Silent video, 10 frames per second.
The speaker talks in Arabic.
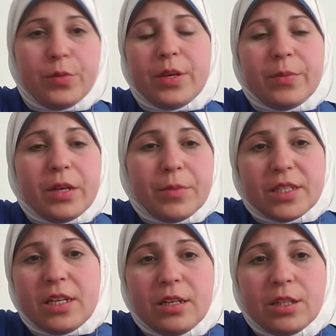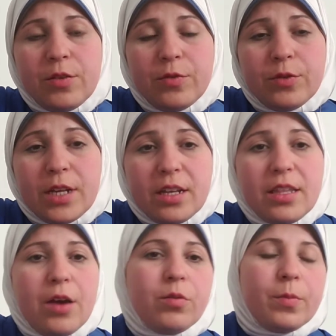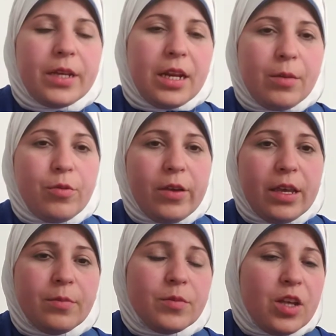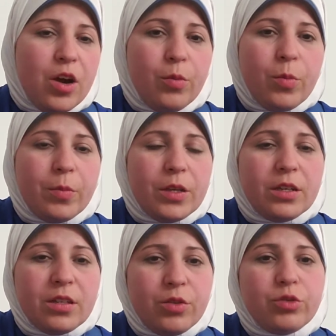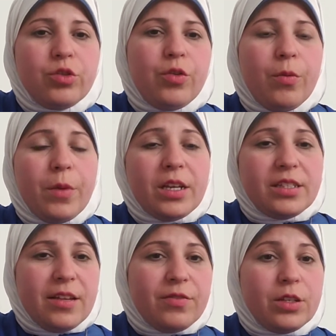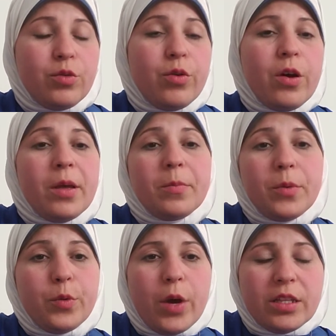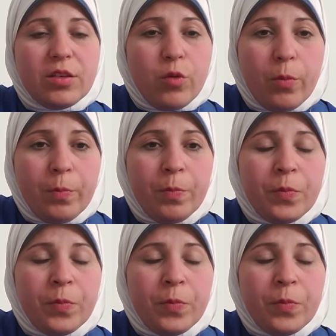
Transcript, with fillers: ويمكن ماسكين التليفونات او بيلعبوا جيمز او ما بيقدروش ان هم يستفيدوا بوقتهم